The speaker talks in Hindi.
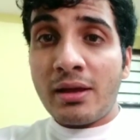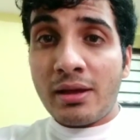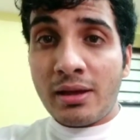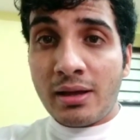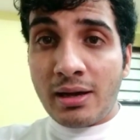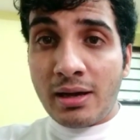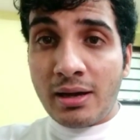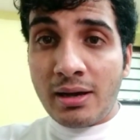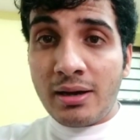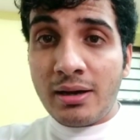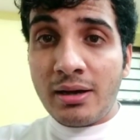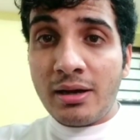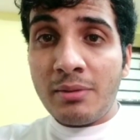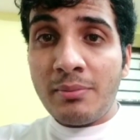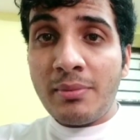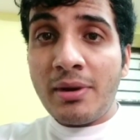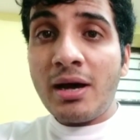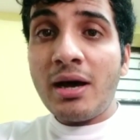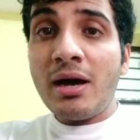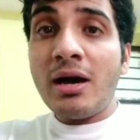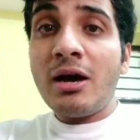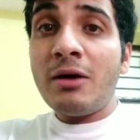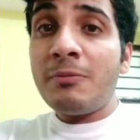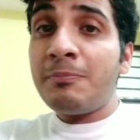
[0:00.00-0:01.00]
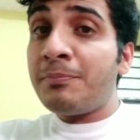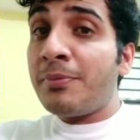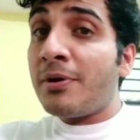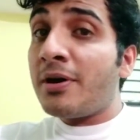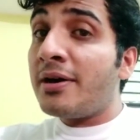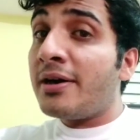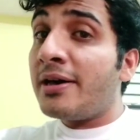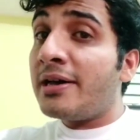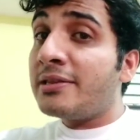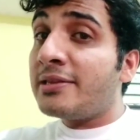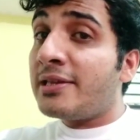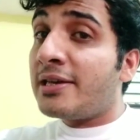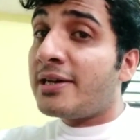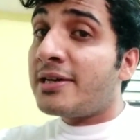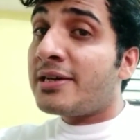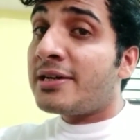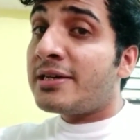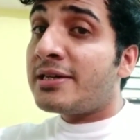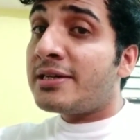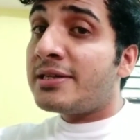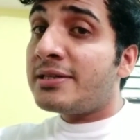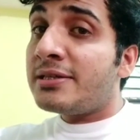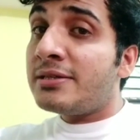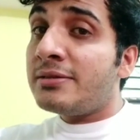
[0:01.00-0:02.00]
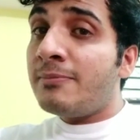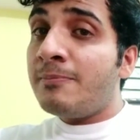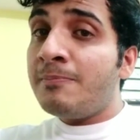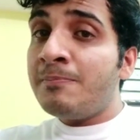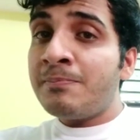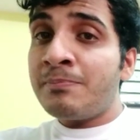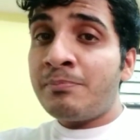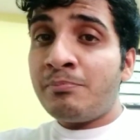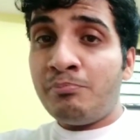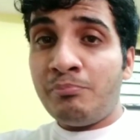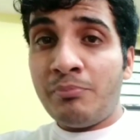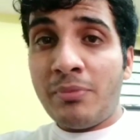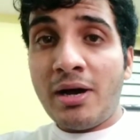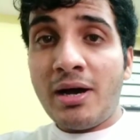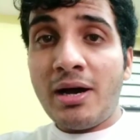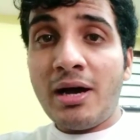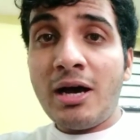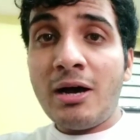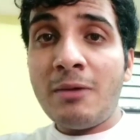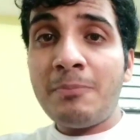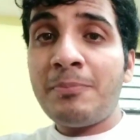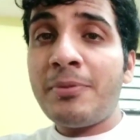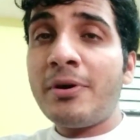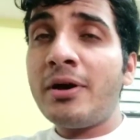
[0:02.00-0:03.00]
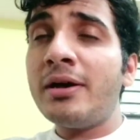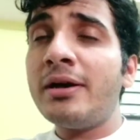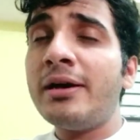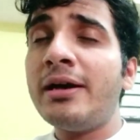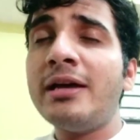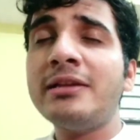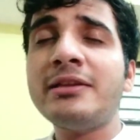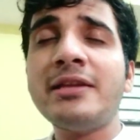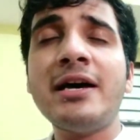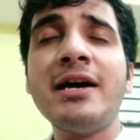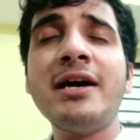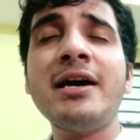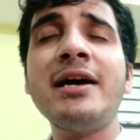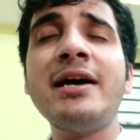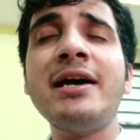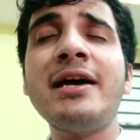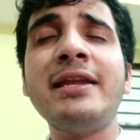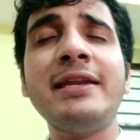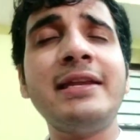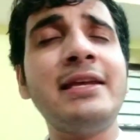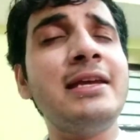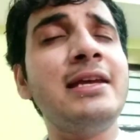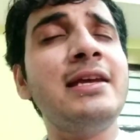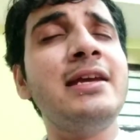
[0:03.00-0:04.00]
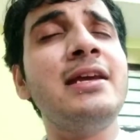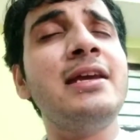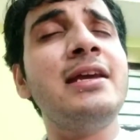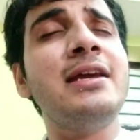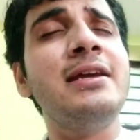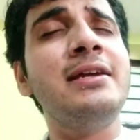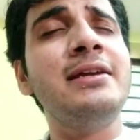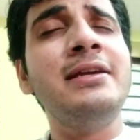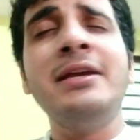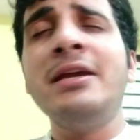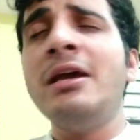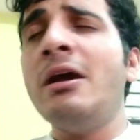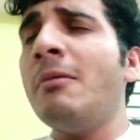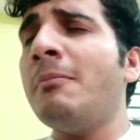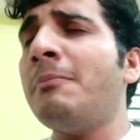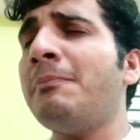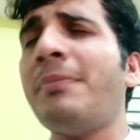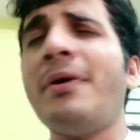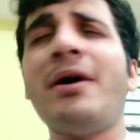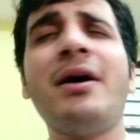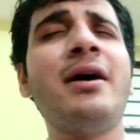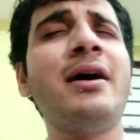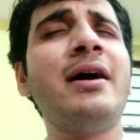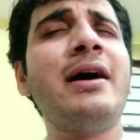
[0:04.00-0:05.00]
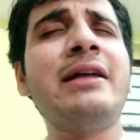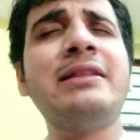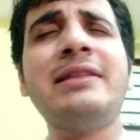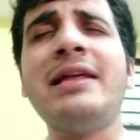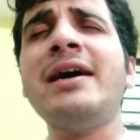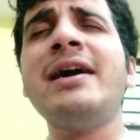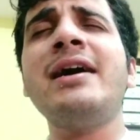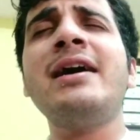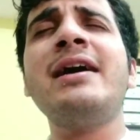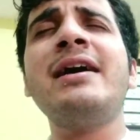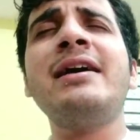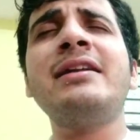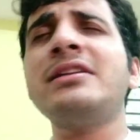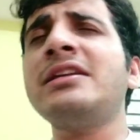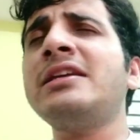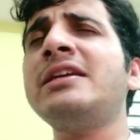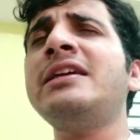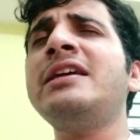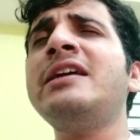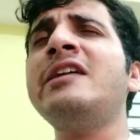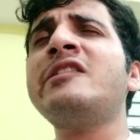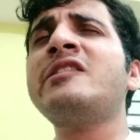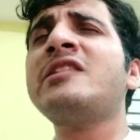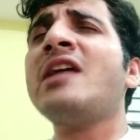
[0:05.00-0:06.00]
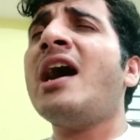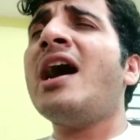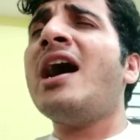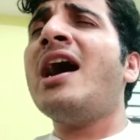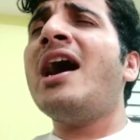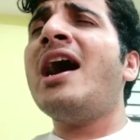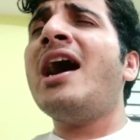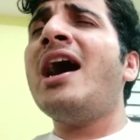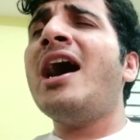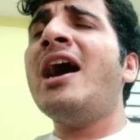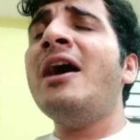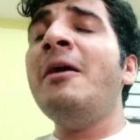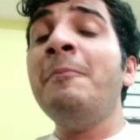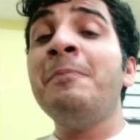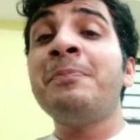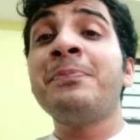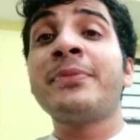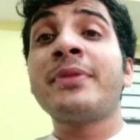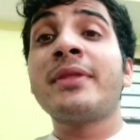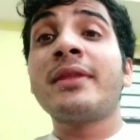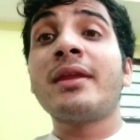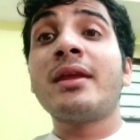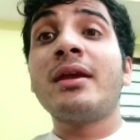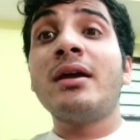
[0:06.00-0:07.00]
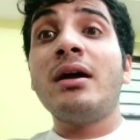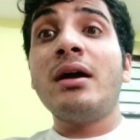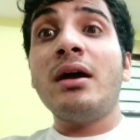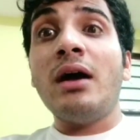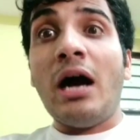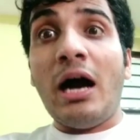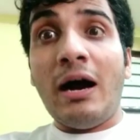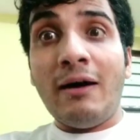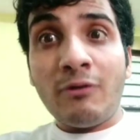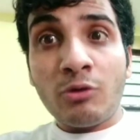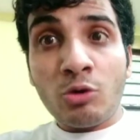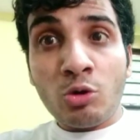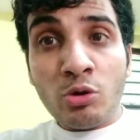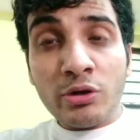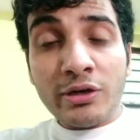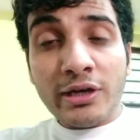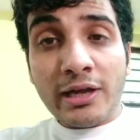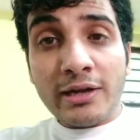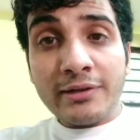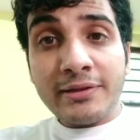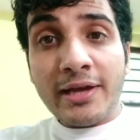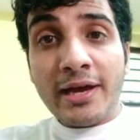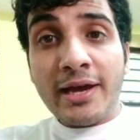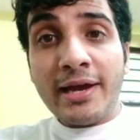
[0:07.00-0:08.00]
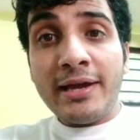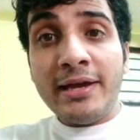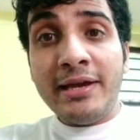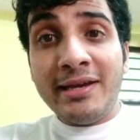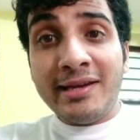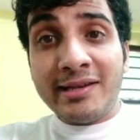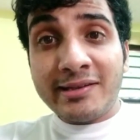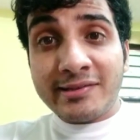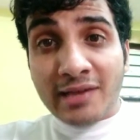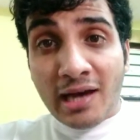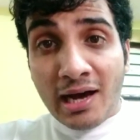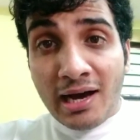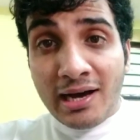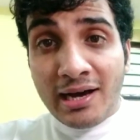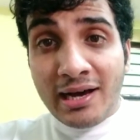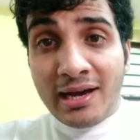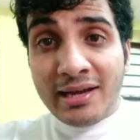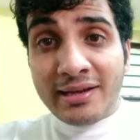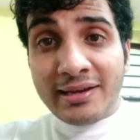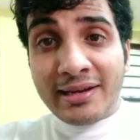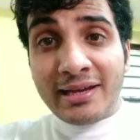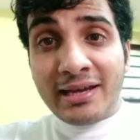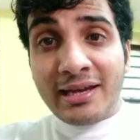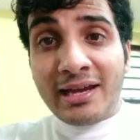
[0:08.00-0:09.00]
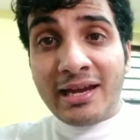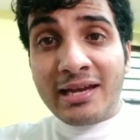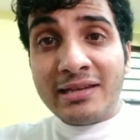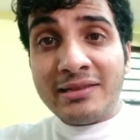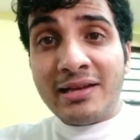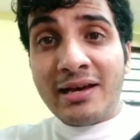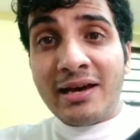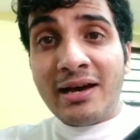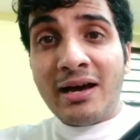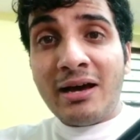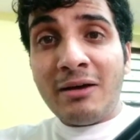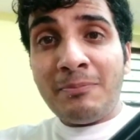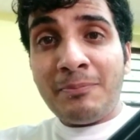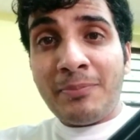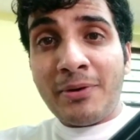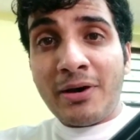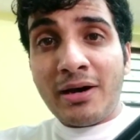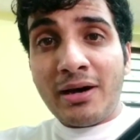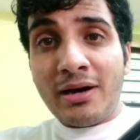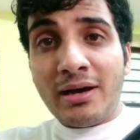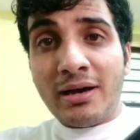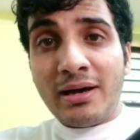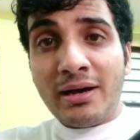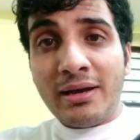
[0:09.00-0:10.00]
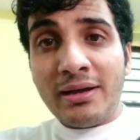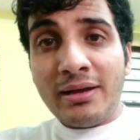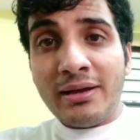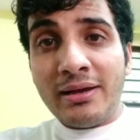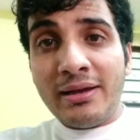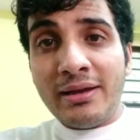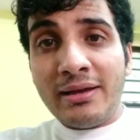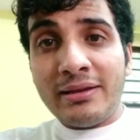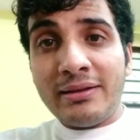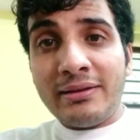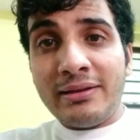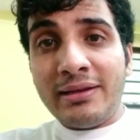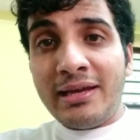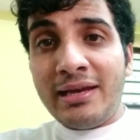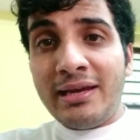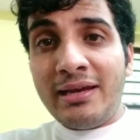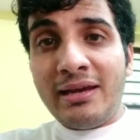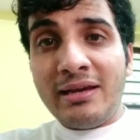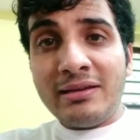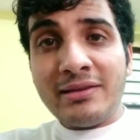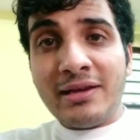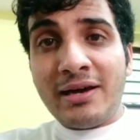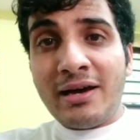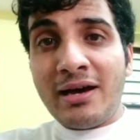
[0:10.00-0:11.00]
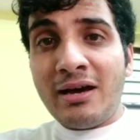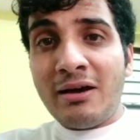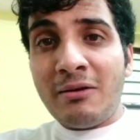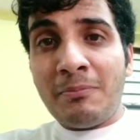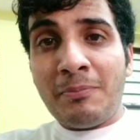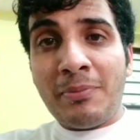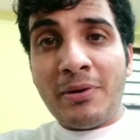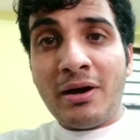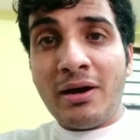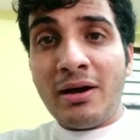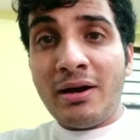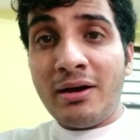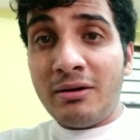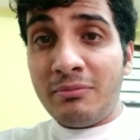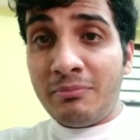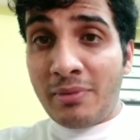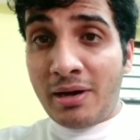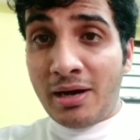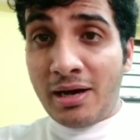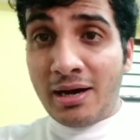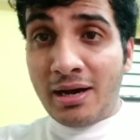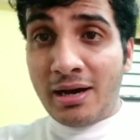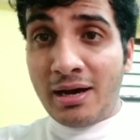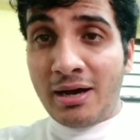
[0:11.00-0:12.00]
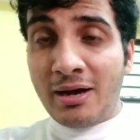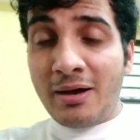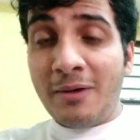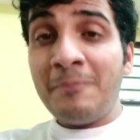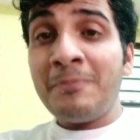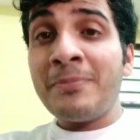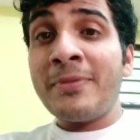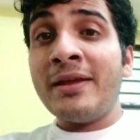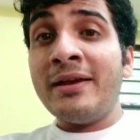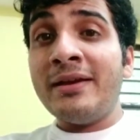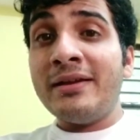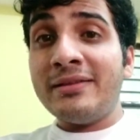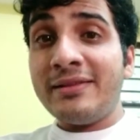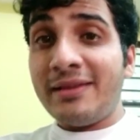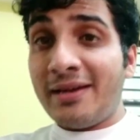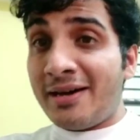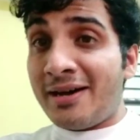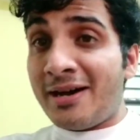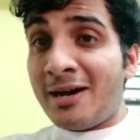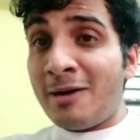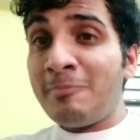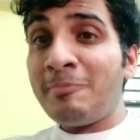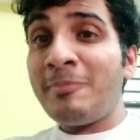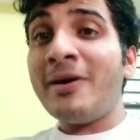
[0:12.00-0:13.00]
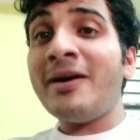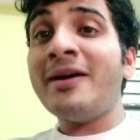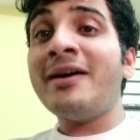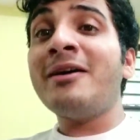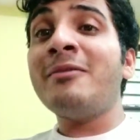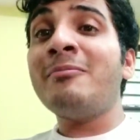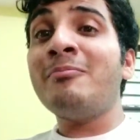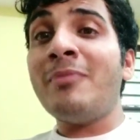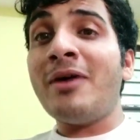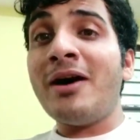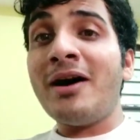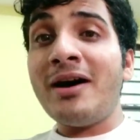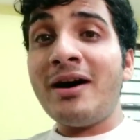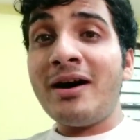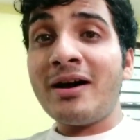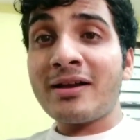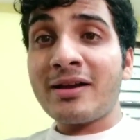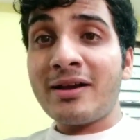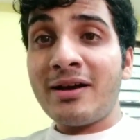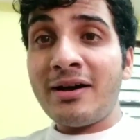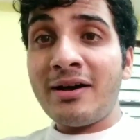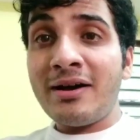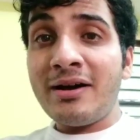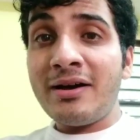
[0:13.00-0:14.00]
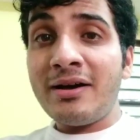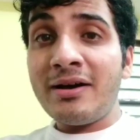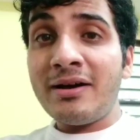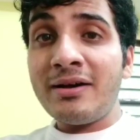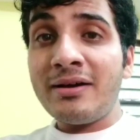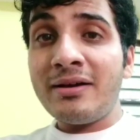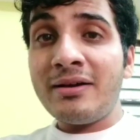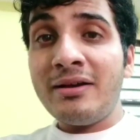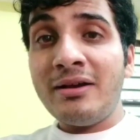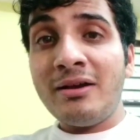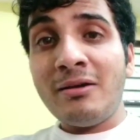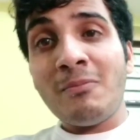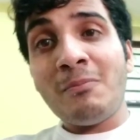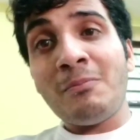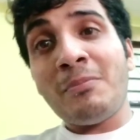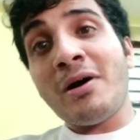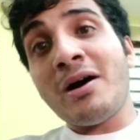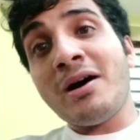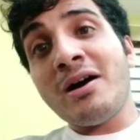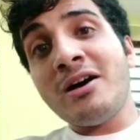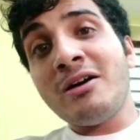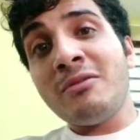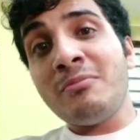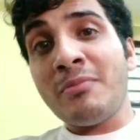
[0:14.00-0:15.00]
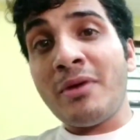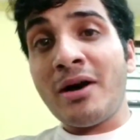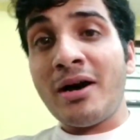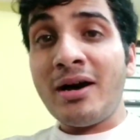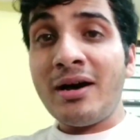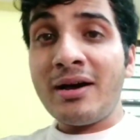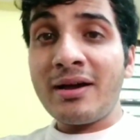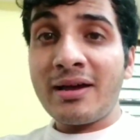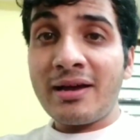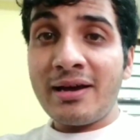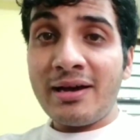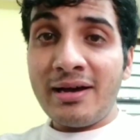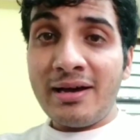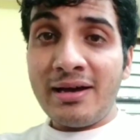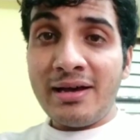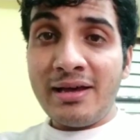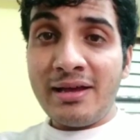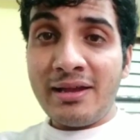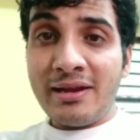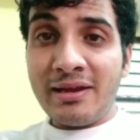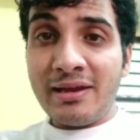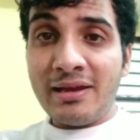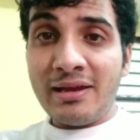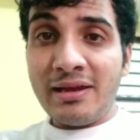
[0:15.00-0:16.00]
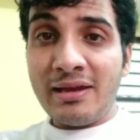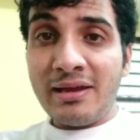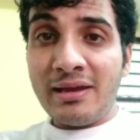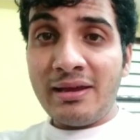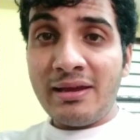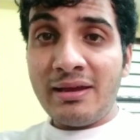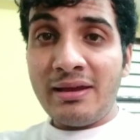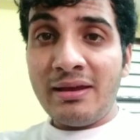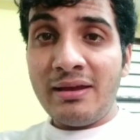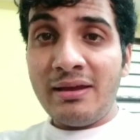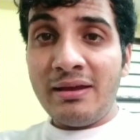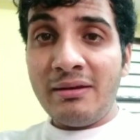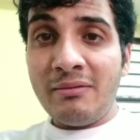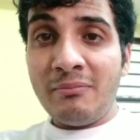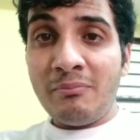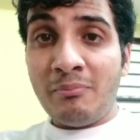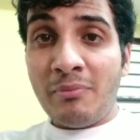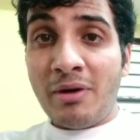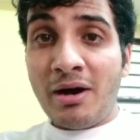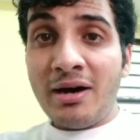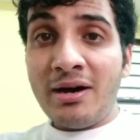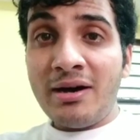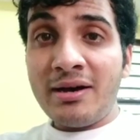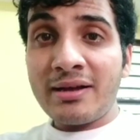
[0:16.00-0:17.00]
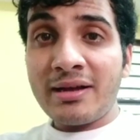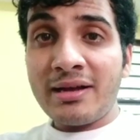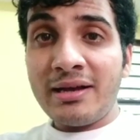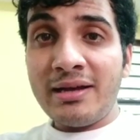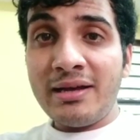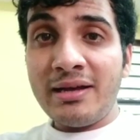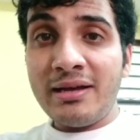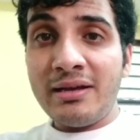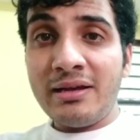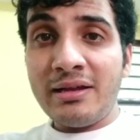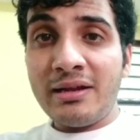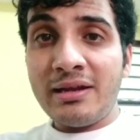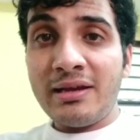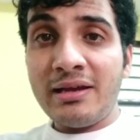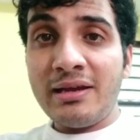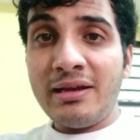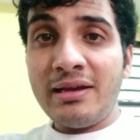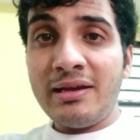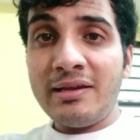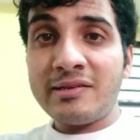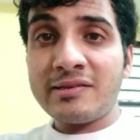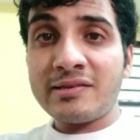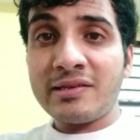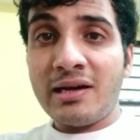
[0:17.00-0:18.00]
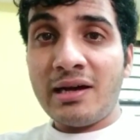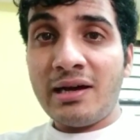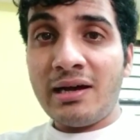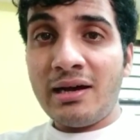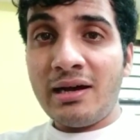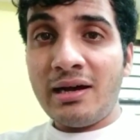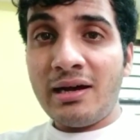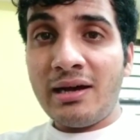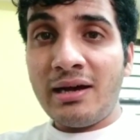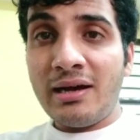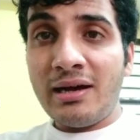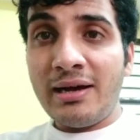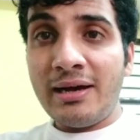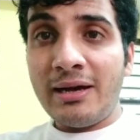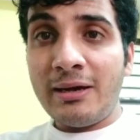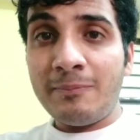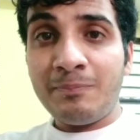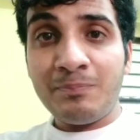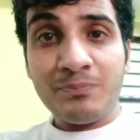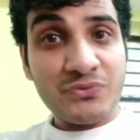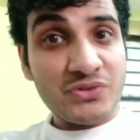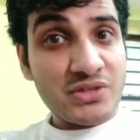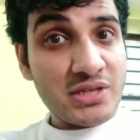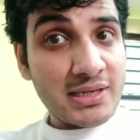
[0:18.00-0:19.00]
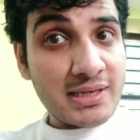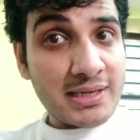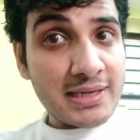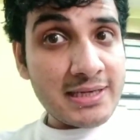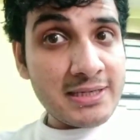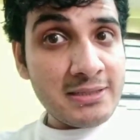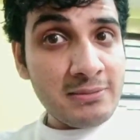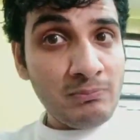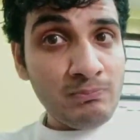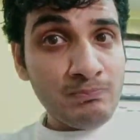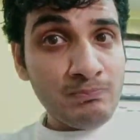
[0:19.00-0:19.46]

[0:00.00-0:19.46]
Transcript: गा मा प ध मा प ध नी प ध नी सा अब रो करना है सा नी द प नी द प मा द प मा ग प मा ग रे ग रे सा ठीक है